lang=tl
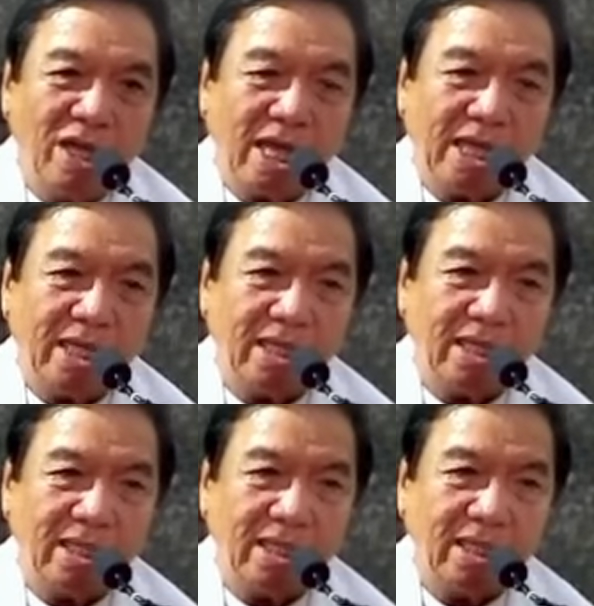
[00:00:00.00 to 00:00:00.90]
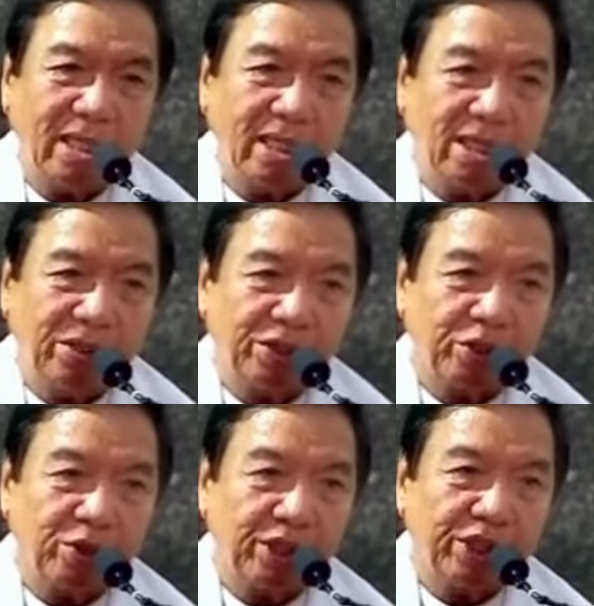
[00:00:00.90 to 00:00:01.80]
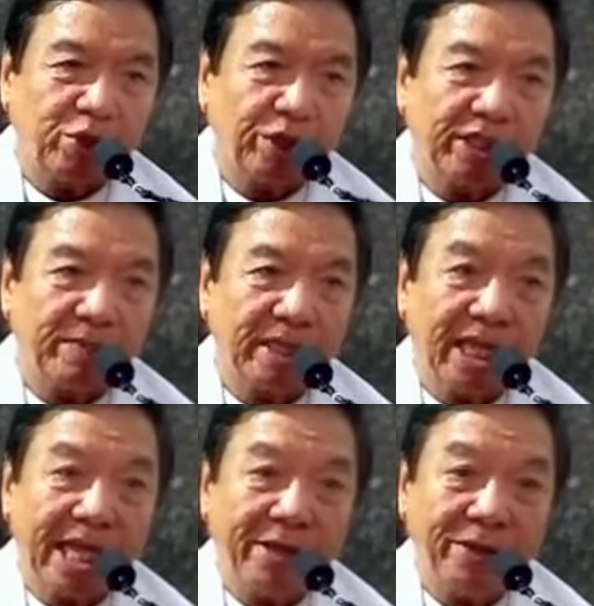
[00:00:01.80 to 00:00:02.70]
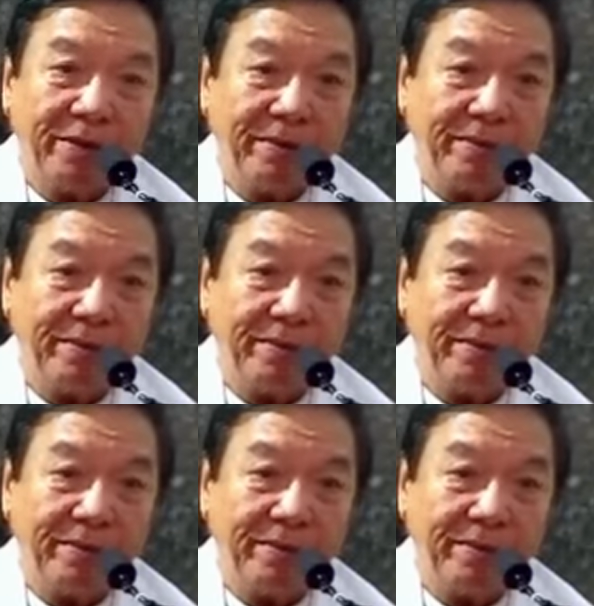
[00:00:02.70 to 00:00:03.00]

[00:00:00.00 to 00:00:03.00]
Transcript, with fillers: Nay, gusto niya istorya sa magtiayon?